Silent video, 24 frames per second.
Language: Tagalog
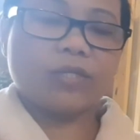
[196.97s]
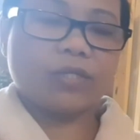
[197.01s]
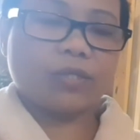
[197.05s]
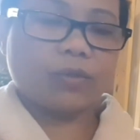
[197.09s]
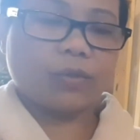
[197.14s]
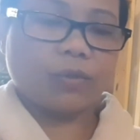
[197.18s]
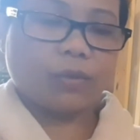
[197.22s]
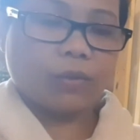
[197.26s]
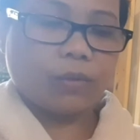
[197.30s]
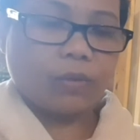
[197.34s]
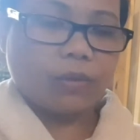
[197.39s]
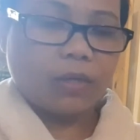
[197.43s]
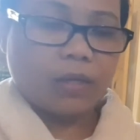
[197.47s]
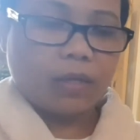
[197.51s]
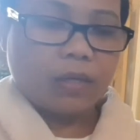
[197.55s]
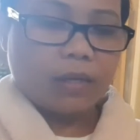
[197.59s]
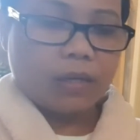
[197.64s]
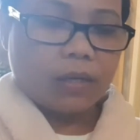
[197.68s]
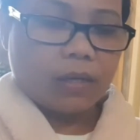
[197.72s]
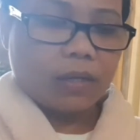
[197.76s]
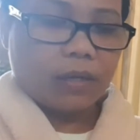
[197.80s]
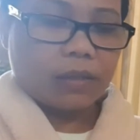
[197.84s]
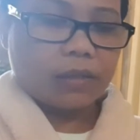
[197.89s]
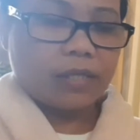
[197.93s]
So,
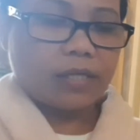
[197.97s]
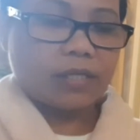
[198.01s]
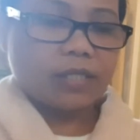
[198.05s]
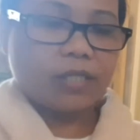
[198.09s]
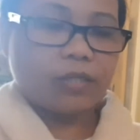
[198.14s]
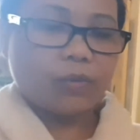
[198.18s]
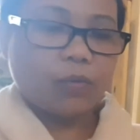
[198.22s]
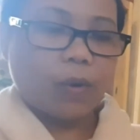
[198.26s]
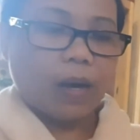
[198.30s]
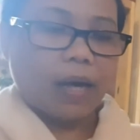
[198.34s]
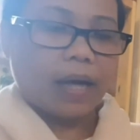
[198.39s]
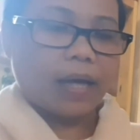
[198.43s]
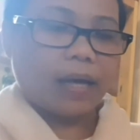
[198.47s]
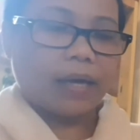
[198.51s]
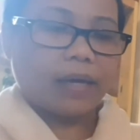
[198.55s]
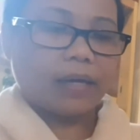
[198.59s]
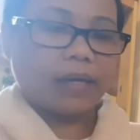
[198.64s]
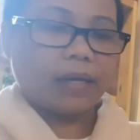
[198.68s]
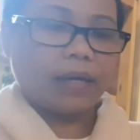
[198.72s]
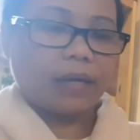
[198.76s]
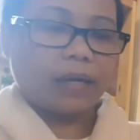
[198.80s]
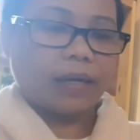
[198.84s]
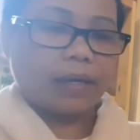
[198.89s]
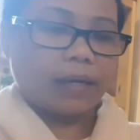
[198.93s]
that's
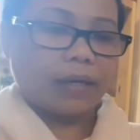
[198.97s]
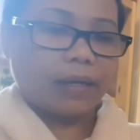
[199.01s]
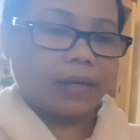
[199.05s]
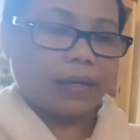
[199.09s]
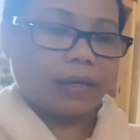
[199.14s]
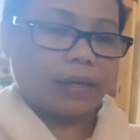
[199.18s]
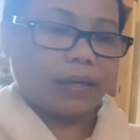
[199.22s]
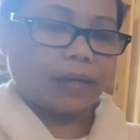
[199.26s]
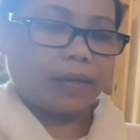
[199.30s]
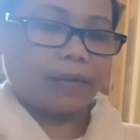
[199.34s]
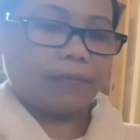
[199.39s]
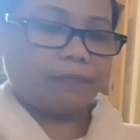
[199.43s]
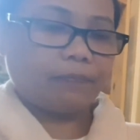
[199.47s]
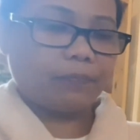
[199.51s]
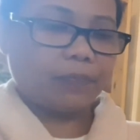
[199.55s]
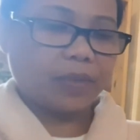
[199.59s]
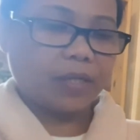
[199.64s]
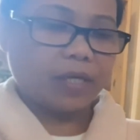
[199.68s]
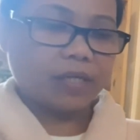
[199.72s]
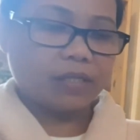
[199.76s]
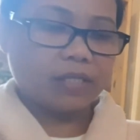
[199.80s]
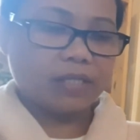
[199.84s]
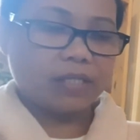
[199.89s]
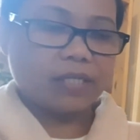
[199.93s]
why uh,
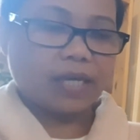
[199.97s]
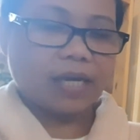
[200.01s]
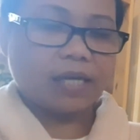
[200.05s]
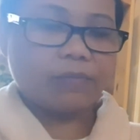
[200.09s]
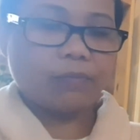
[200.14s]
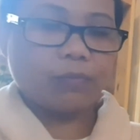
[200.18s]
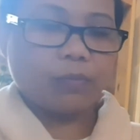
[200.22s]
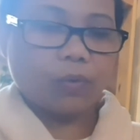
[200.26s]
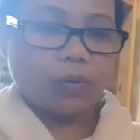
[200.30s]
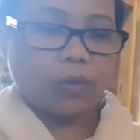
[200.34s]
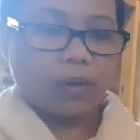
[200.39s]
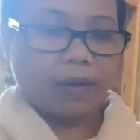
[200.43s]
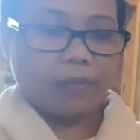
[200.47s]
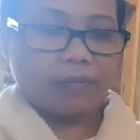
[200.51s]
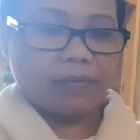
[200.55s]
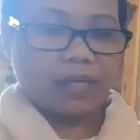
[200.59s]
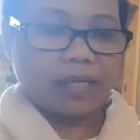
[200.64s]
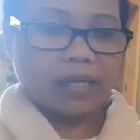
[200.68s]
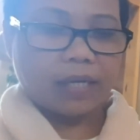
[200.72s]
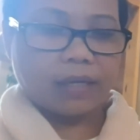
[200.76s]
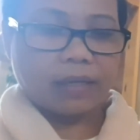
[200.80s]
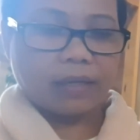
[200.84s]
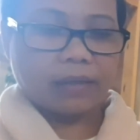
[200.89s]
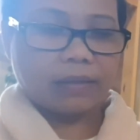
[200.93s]
nag-decide po
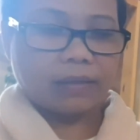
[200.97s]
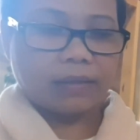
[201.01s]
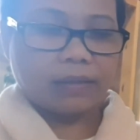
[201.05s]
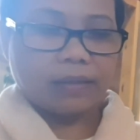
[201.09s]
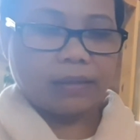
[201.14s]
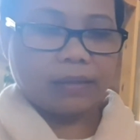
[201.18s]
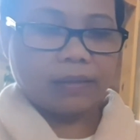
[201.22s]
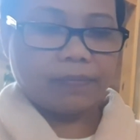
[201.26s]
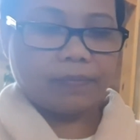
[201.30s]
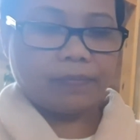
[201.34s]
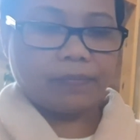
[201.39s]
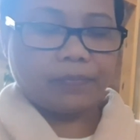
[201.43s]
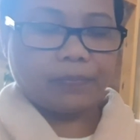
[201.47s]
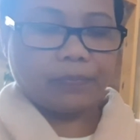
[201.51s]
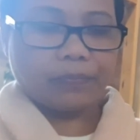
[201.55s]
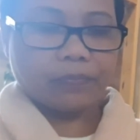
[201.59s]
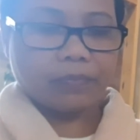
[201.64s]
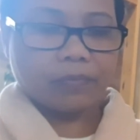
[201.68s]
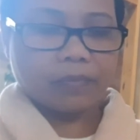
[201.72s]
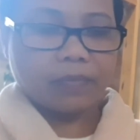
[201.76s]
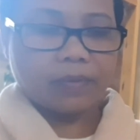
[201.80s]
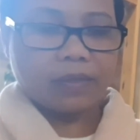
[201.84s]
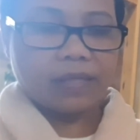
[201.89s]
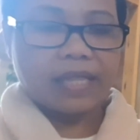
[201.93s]
kami ng
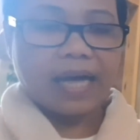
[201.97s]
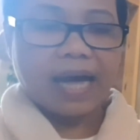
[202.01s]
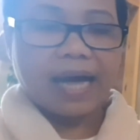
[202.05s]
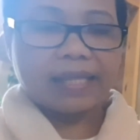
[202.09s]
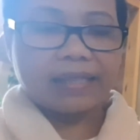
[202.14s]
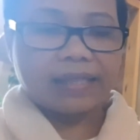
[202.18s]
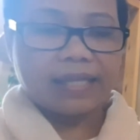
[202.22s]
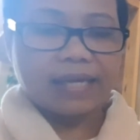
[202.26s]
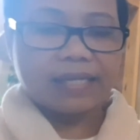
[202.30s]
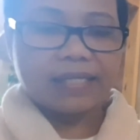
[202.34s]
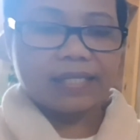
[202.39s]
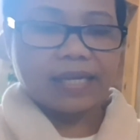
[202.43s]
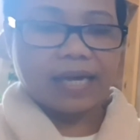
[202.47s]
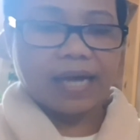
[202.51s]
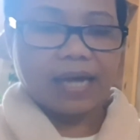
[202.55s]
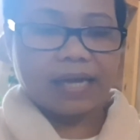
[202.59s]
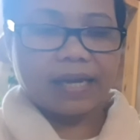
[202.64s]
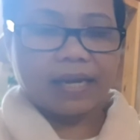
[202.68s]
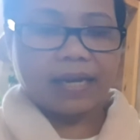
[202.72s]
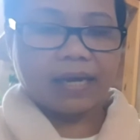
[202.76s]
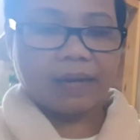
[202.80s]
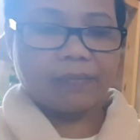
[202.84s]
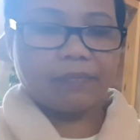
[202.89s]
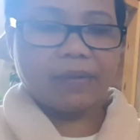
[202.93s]
dada niya
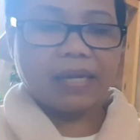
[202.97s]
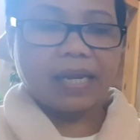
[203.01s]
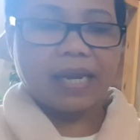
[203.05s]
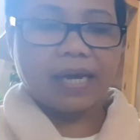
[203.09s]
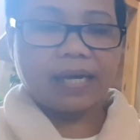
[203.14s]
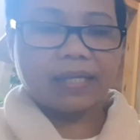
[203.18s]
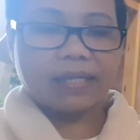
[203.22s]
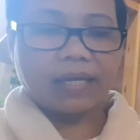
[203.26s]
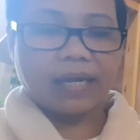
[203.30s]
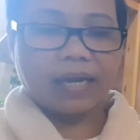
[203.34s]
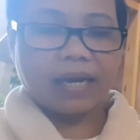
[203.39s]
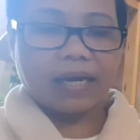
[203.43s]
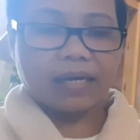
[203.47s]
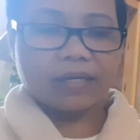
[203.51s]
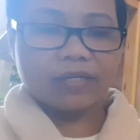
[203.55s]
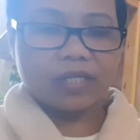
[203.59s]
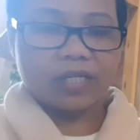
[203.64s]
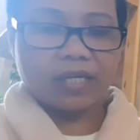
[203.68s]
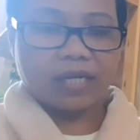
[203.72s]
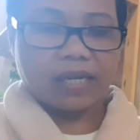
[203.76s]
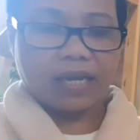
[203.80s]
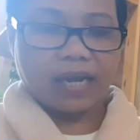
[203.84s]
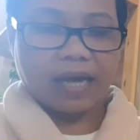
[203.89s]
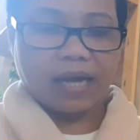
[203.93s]
na bilhan na lang
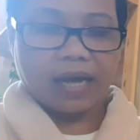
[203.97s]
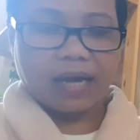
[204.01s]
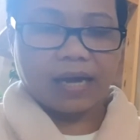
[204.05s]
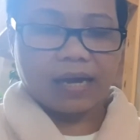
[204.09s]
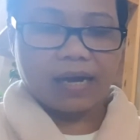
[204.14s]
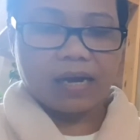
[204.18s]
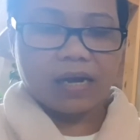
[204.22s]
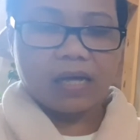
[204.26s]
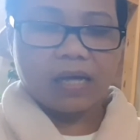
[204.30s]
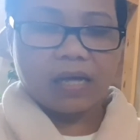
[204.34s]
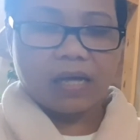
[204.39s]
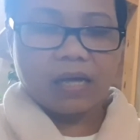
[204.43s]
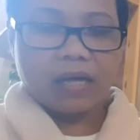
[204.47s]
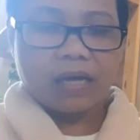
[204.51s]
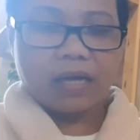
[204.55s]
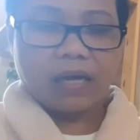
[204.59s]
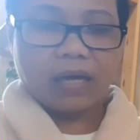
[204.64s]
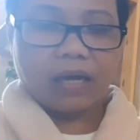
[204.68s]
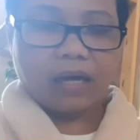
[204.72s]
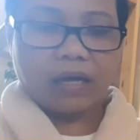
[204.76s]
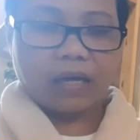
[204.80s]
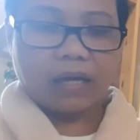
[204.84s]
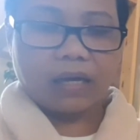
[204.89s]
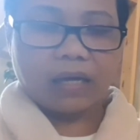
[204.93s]
siya ng
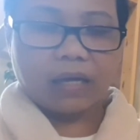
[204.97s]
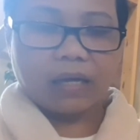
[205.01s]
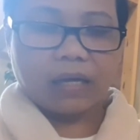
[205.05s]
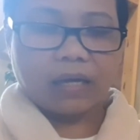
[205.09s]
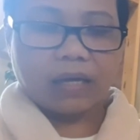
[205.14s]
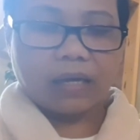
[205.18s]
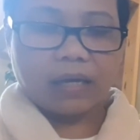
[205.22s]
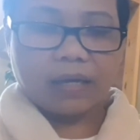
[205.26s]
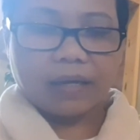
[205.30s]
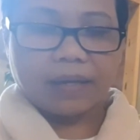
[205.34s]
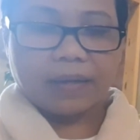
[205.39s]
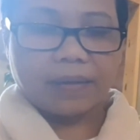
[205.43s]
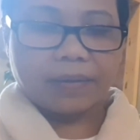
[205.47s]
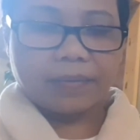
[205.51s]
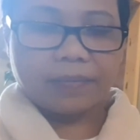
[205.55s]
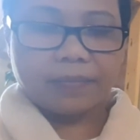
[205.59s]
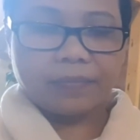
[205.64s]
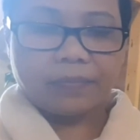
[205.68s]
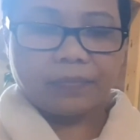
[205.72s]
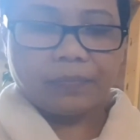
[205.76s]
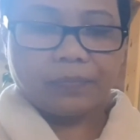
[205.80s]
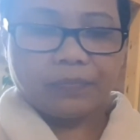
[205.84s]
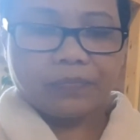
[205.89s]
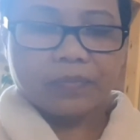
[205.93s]
uh,
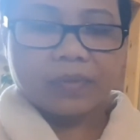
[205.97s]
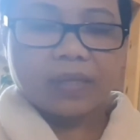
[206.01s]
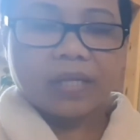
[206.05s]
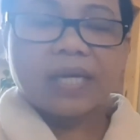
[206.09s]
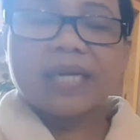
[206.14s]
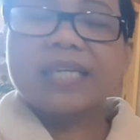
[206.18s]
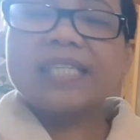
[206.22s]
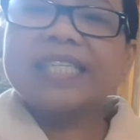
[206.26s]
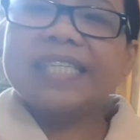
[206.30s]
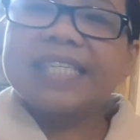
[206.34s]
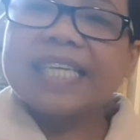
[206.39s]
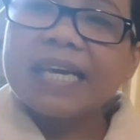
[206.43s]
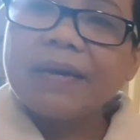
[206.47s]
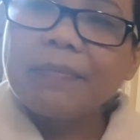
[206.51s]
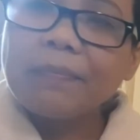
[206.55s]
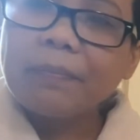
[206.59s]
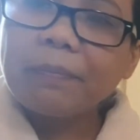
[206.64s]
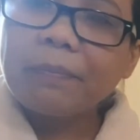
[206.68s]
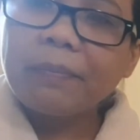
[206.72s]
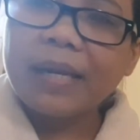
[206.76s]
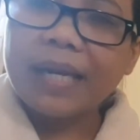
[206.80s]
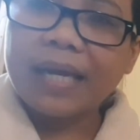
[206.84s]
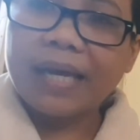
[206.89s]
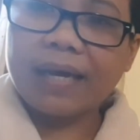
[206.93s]

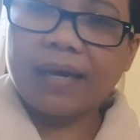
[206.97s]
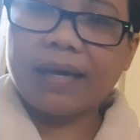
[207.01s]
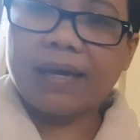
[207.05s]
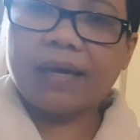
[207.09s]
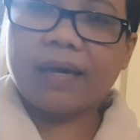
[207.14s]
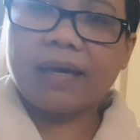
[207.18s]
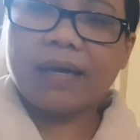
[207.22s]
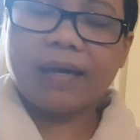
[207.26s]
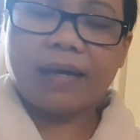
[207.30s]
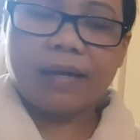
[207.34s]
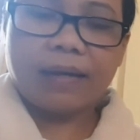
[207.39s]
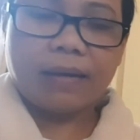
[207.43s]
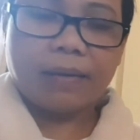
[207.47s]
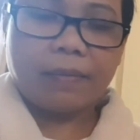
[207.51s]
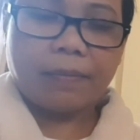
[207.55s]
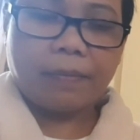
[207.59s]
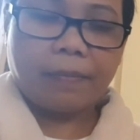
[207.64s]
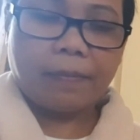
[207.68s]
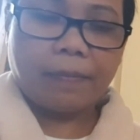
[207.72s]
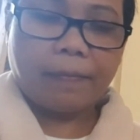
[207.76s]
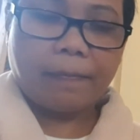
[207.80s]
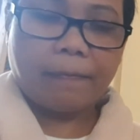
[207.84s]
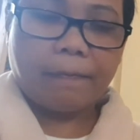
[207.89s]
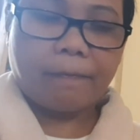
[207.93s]
simple
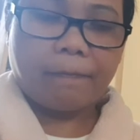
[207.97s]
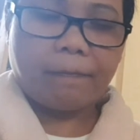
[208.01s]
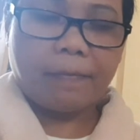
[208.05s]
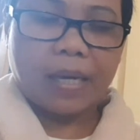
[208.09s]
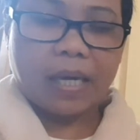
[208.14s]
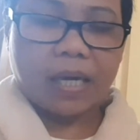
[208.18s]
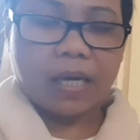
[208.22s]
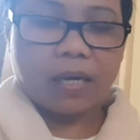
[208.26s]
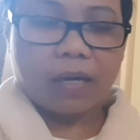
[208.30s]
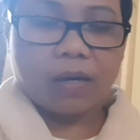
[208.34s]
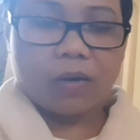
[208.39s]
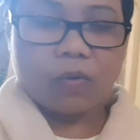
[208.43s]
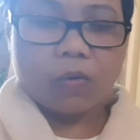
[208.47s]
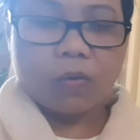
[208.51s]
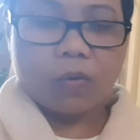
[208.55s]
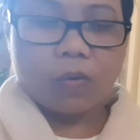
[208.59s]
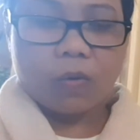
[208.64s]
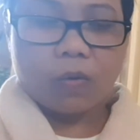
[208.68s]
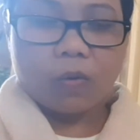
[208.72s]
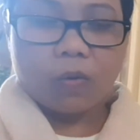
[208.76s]
pero